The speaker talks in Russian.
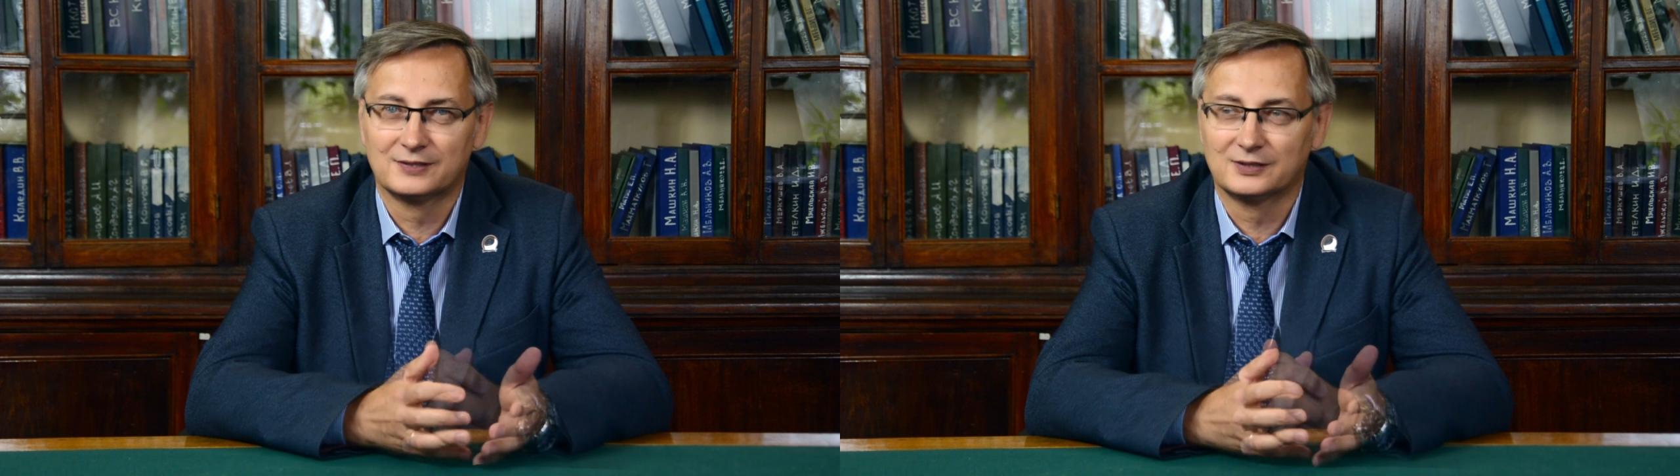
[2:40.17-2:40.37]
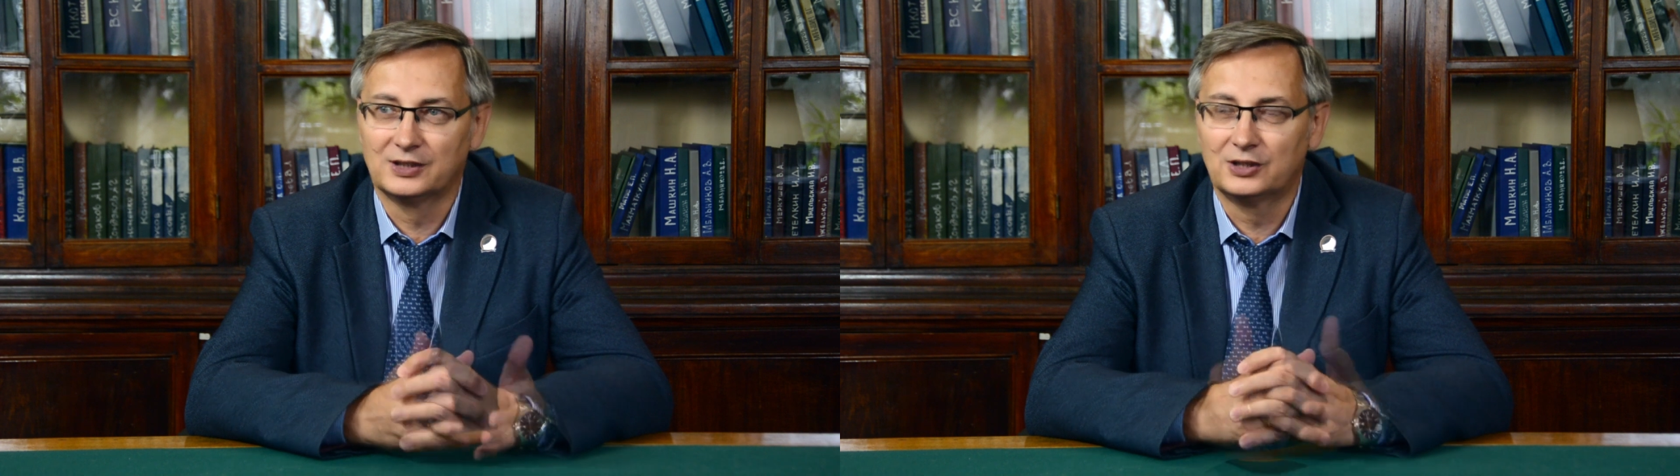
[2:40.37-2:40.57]

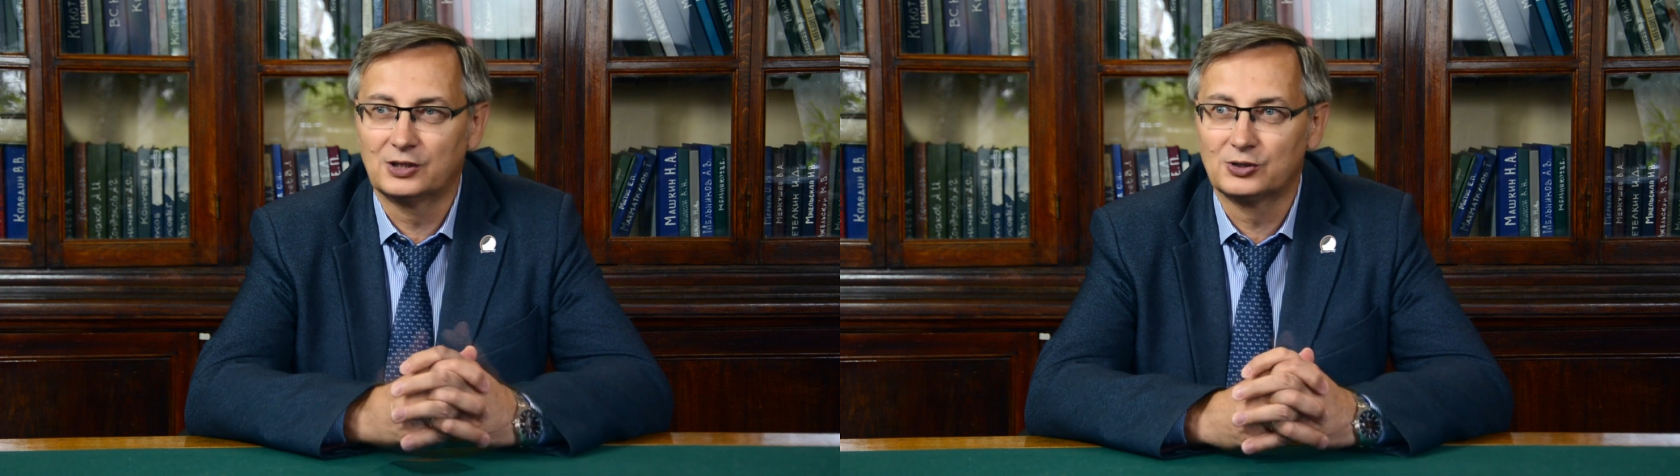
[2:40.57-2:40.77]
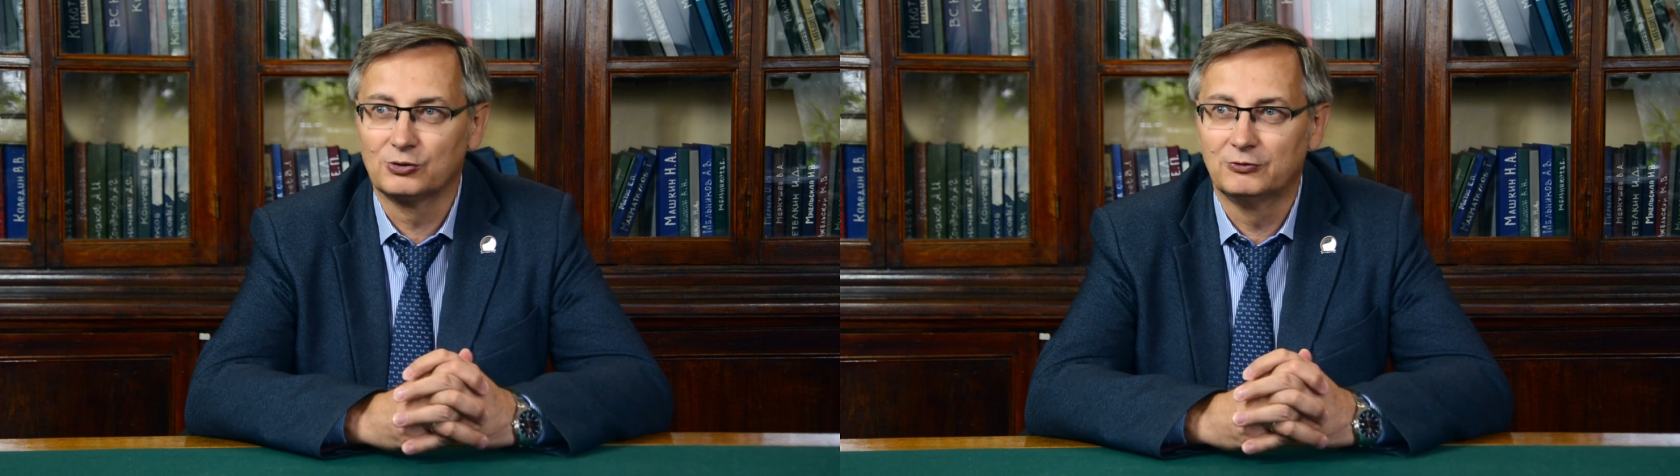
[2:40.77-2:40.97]
с
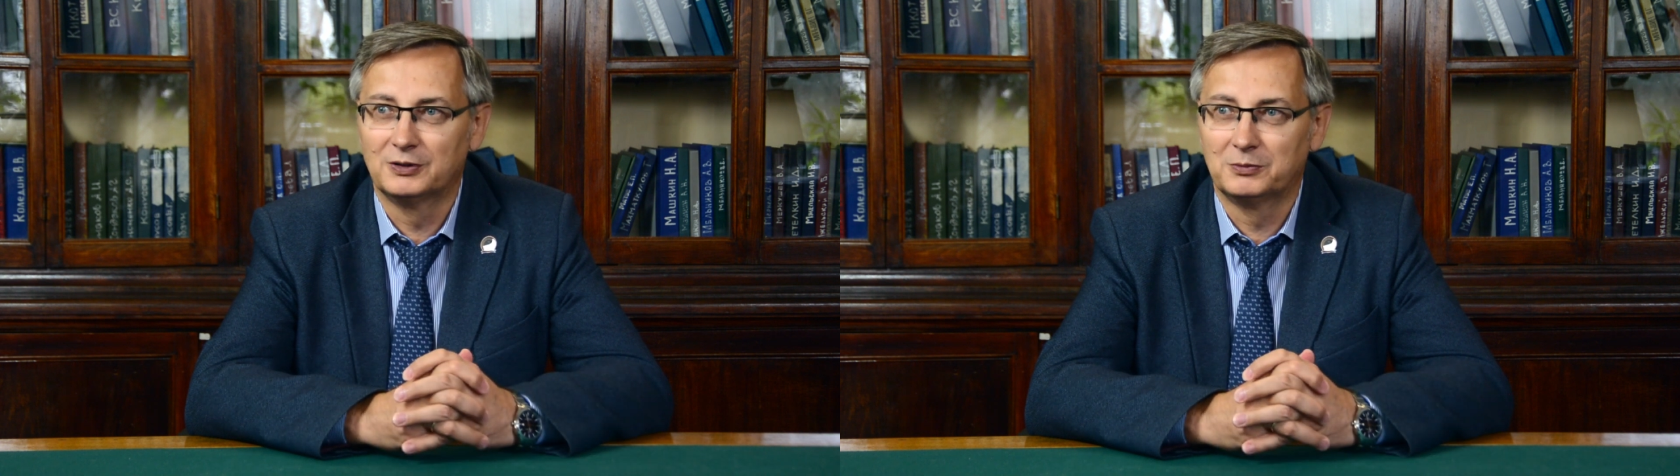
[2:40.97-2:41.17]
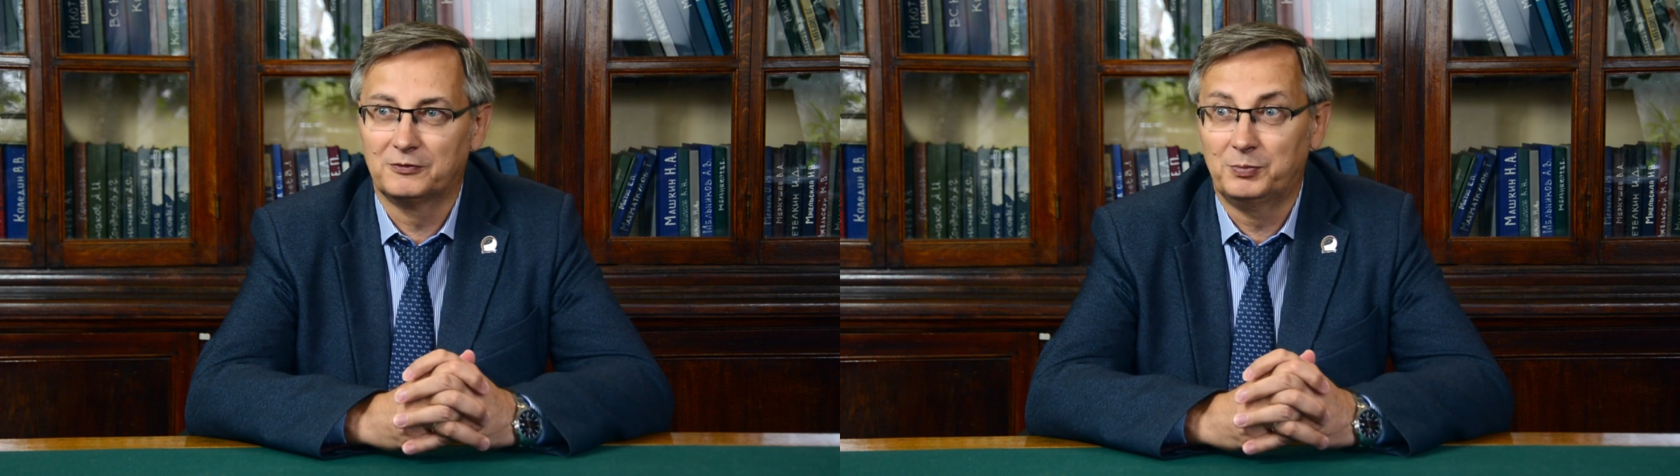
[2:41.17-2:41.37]

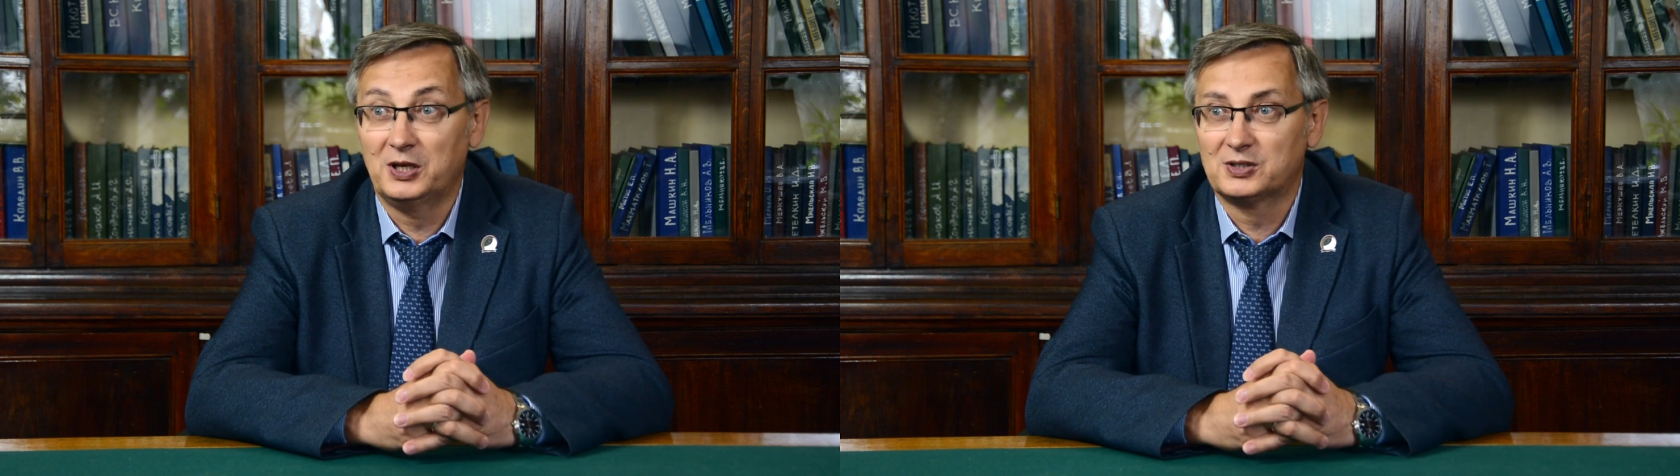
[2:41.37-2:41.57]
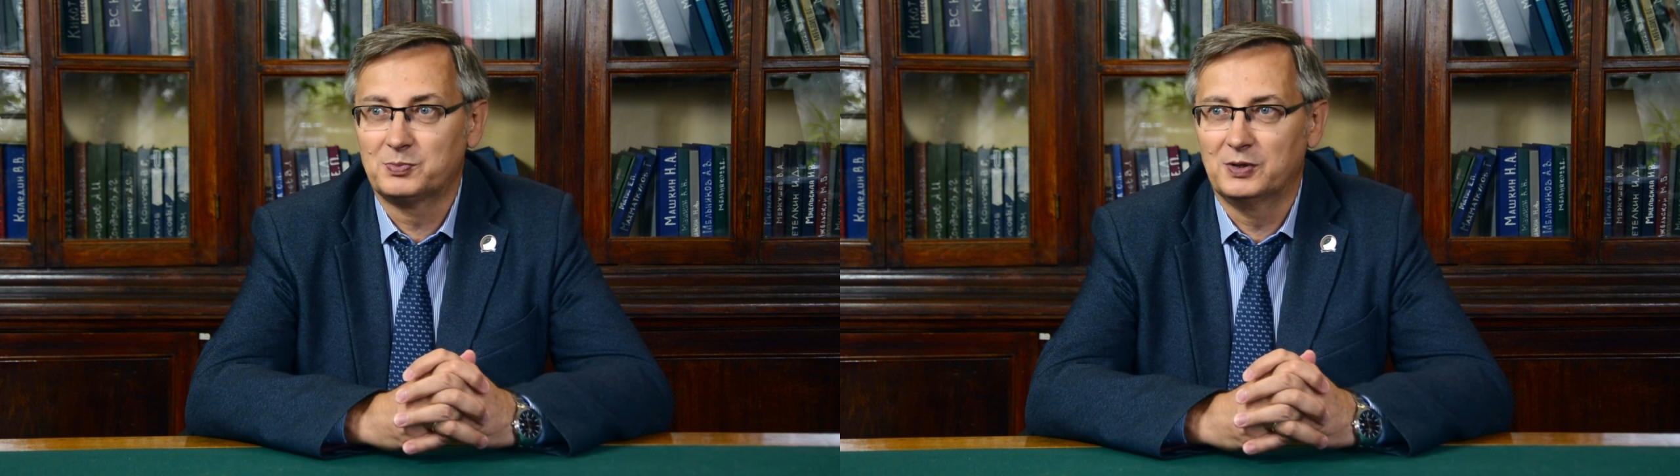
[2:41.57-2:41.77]
заинтересованными в
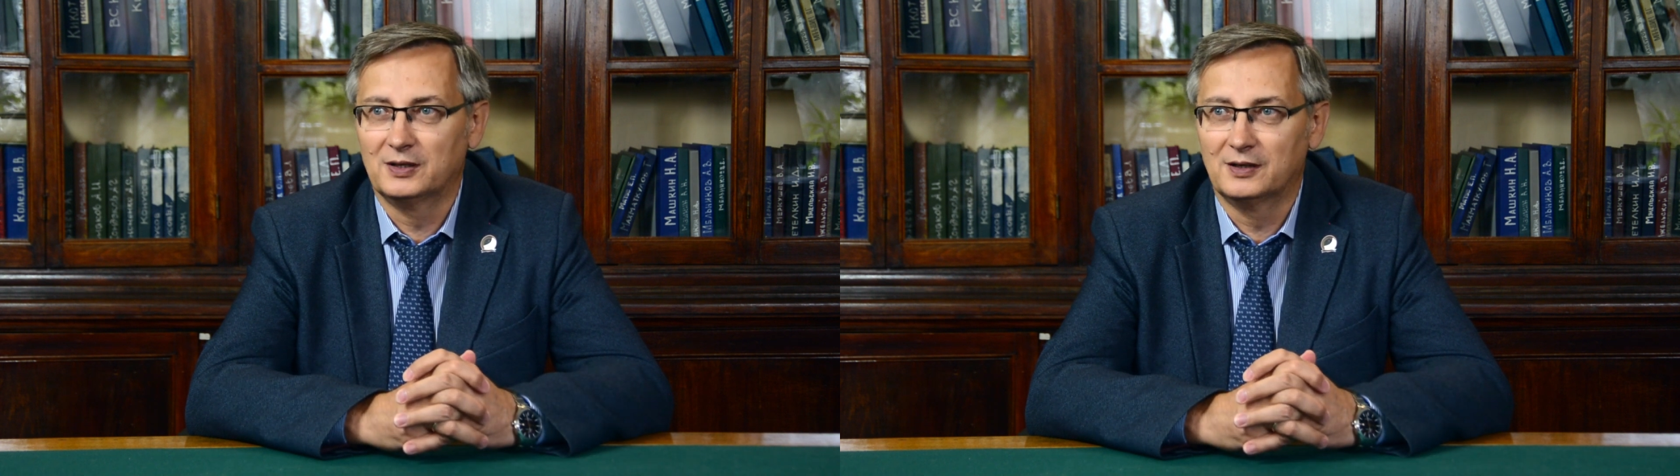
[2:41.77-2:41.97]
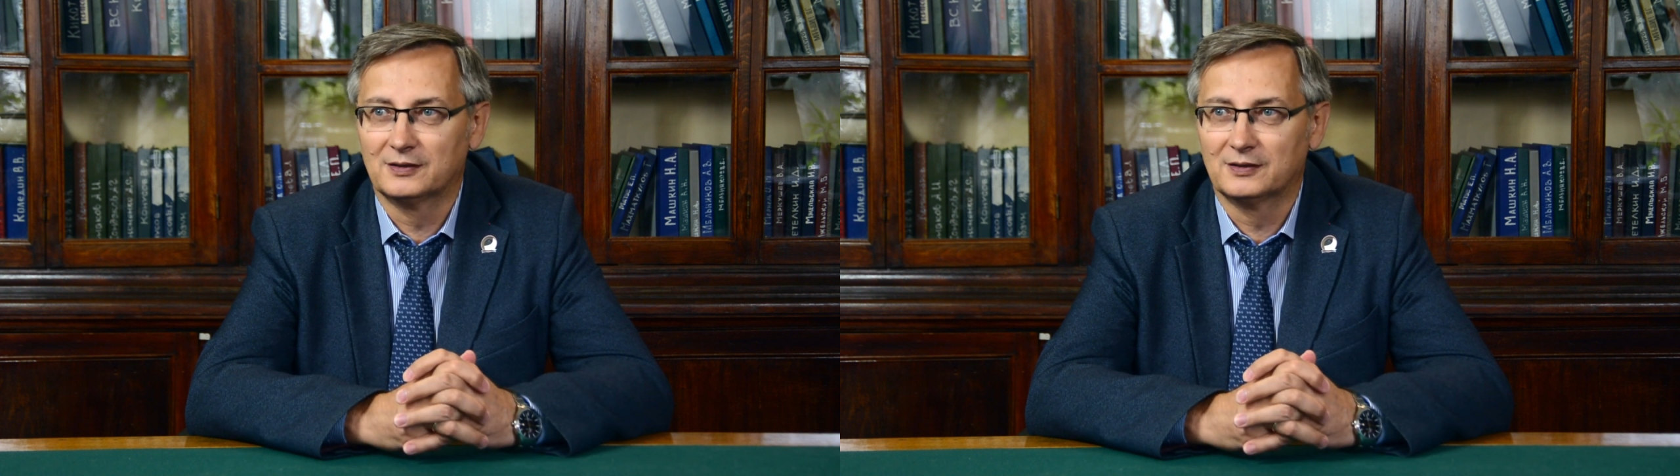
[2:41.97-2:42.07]
принципе